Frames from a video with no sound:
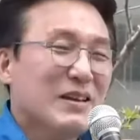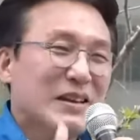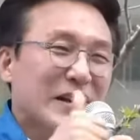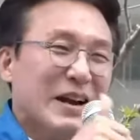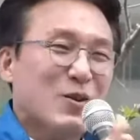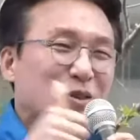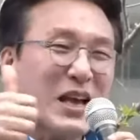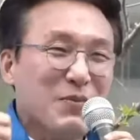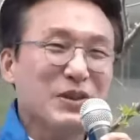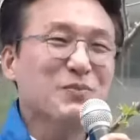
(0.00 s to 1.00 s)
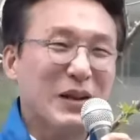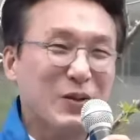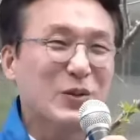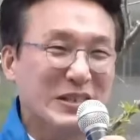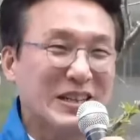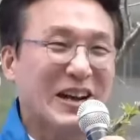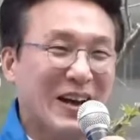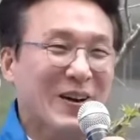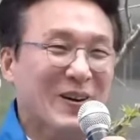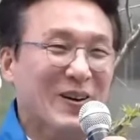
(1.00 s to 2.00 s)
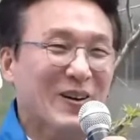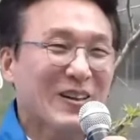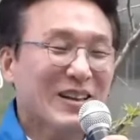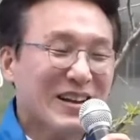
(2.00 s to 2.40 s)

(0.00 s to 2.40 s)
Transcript: 1하고 3을 밀고 있잖아요.